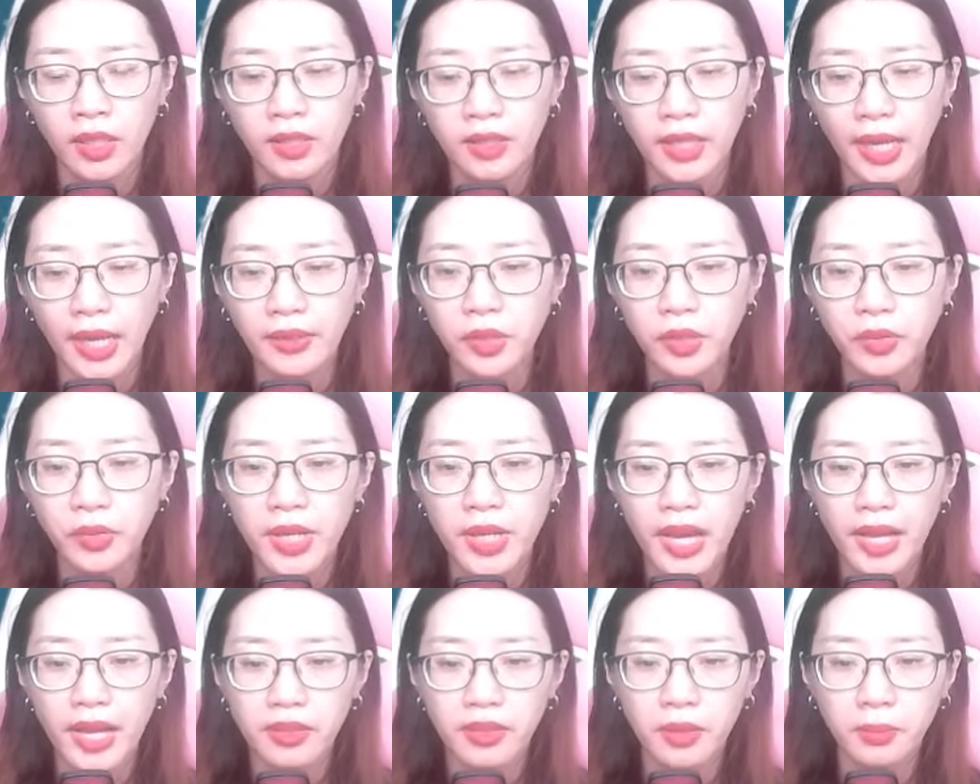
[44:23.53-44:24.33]
Tả tiểu
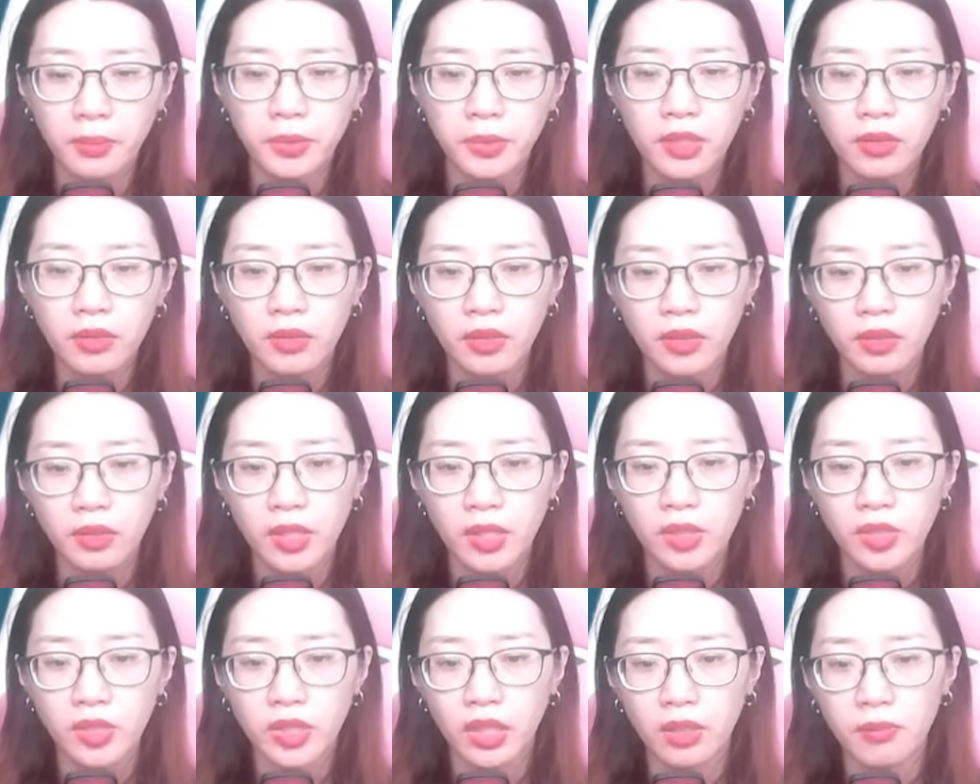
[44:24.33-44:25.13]
đa lập tức
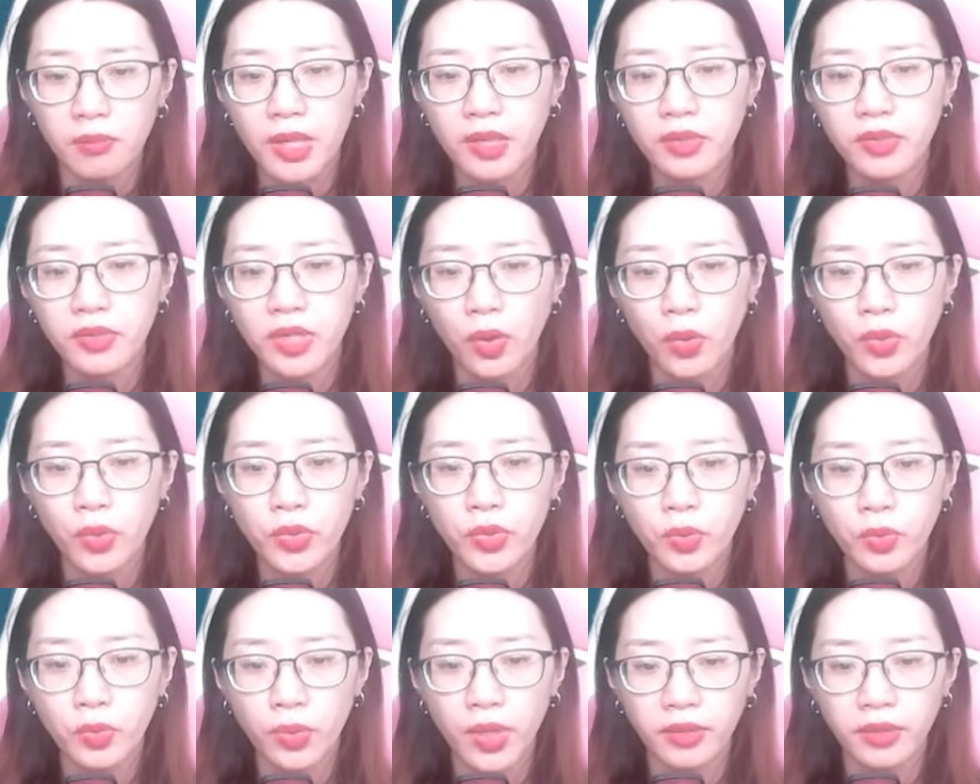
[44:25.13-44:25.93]
thật sự bắt đầu
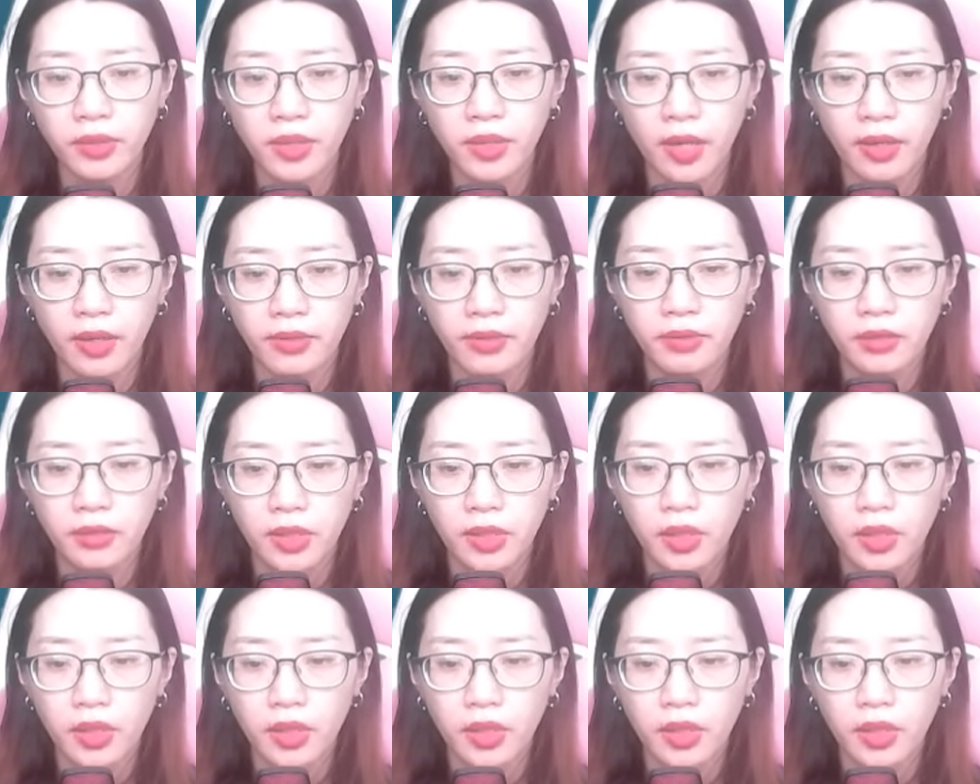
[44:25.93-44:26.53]
rút nguyên thần.